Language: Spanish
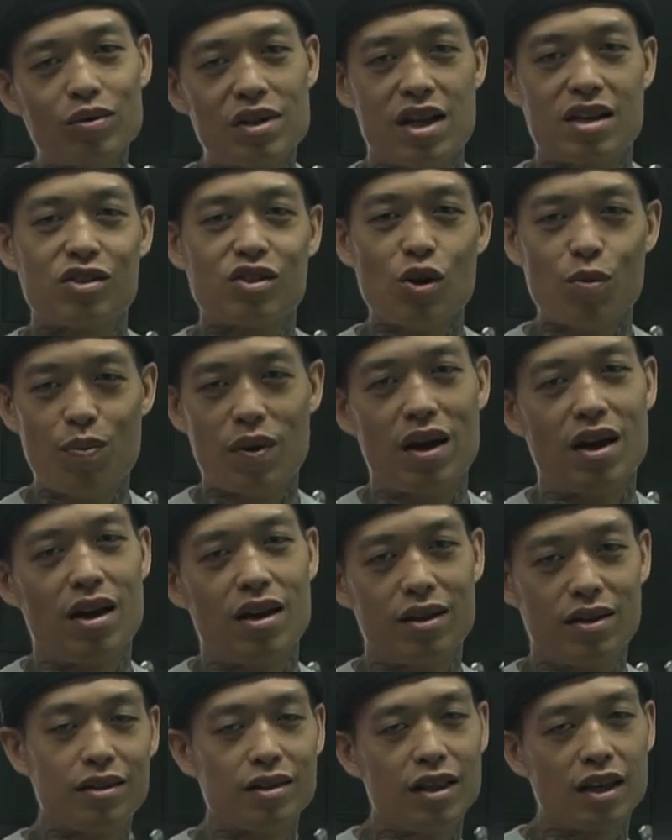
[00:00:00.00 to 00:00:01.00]
una sopa
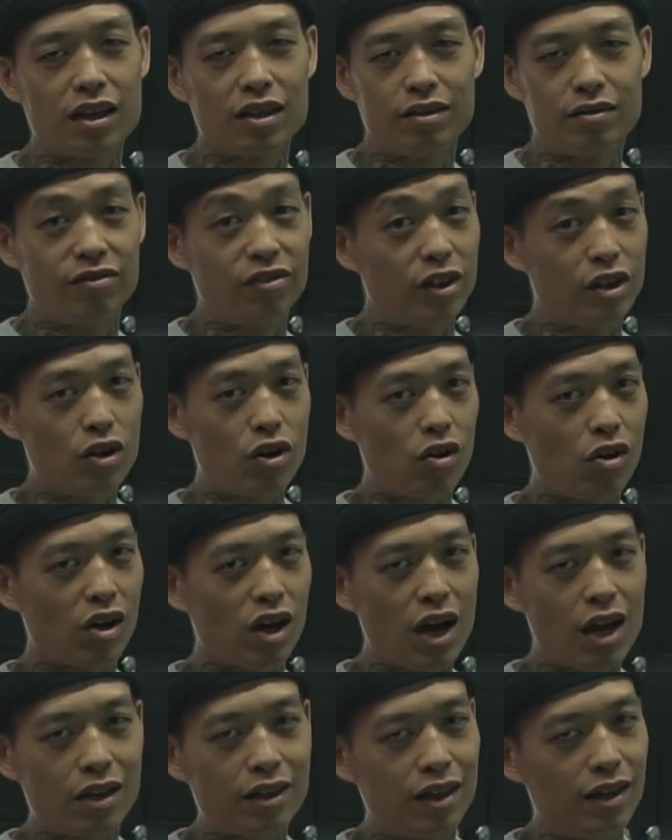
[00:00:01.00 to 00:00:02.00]
de fideos con
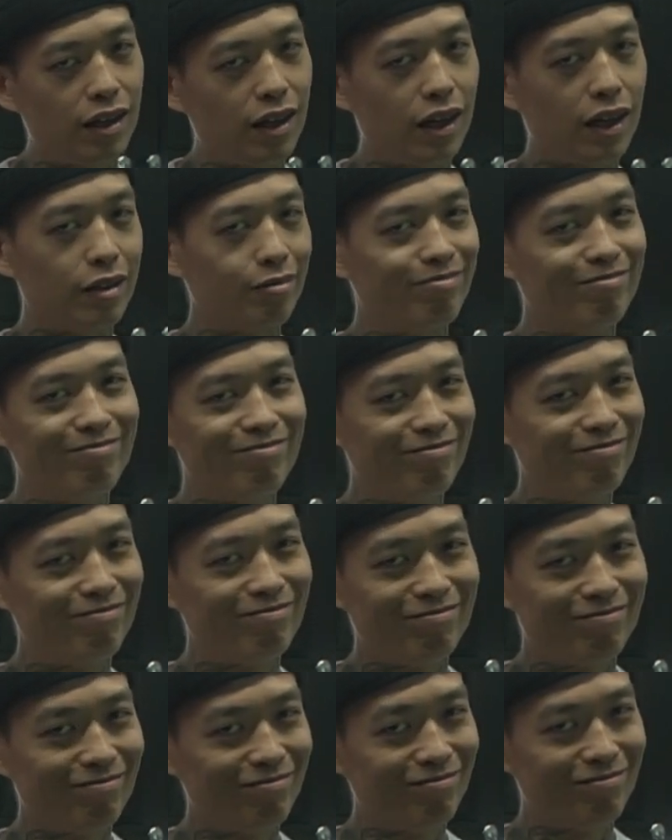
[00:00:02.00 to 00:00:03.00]
carne que...
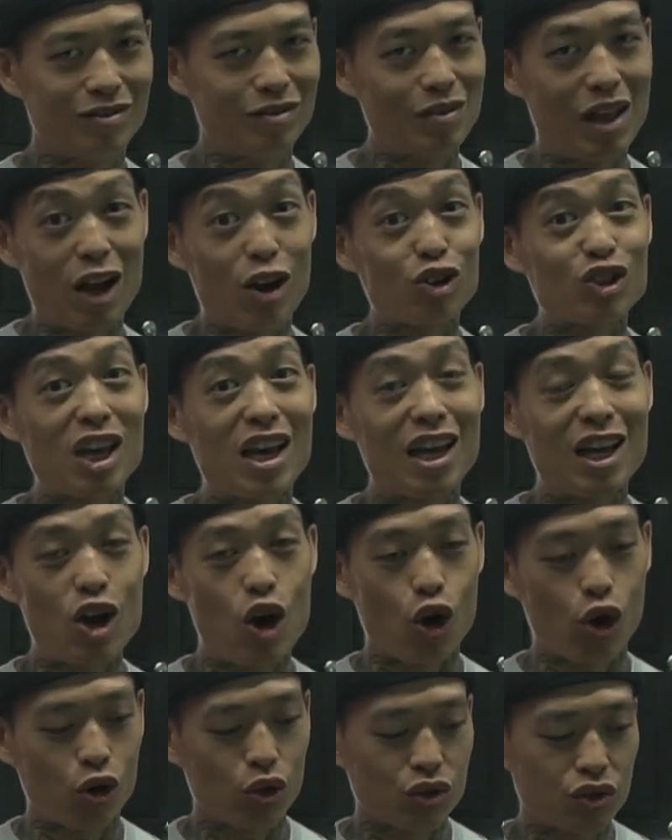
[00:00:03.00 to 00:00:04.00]
Una cosa de
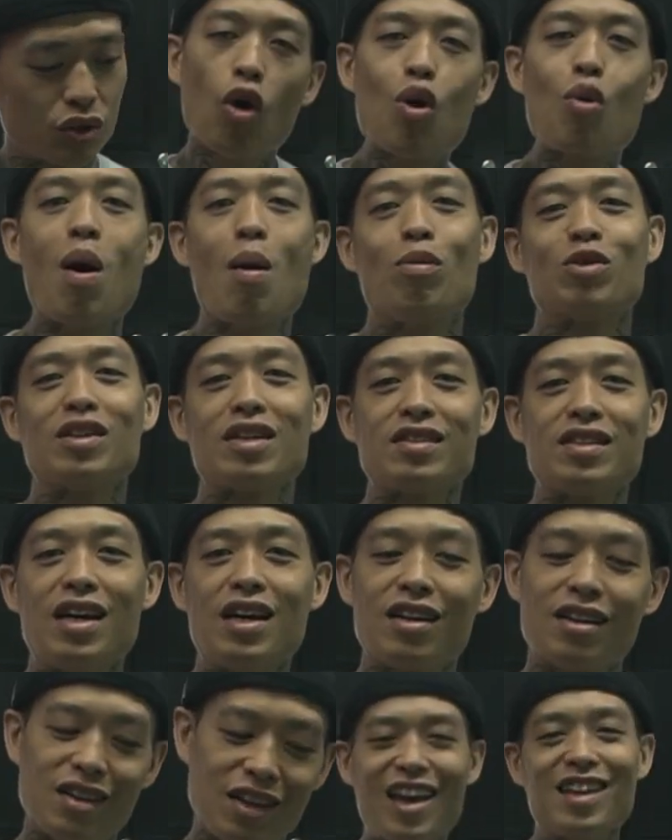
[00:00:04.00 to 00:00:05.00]
locos. Hoy vamos a
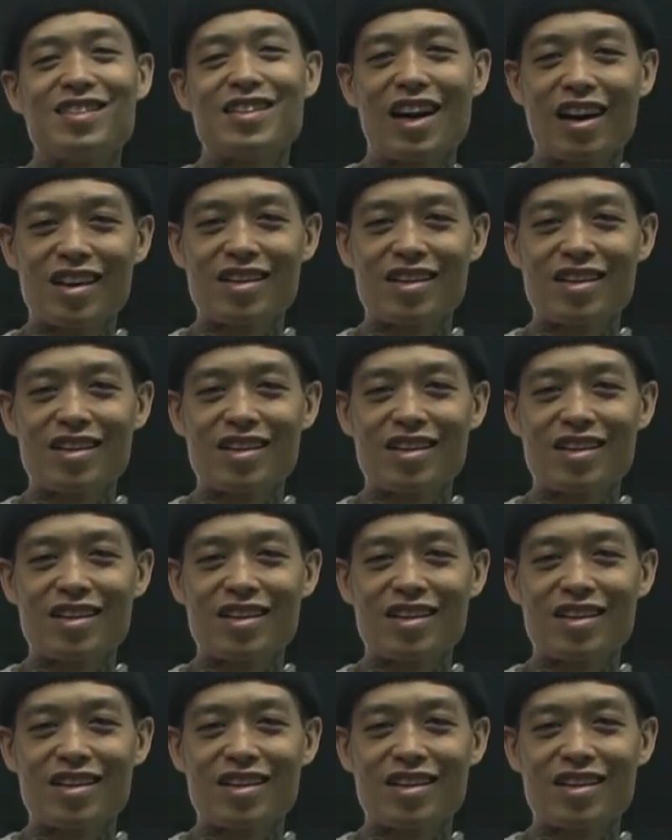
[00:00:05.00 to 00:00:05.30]
hacer esa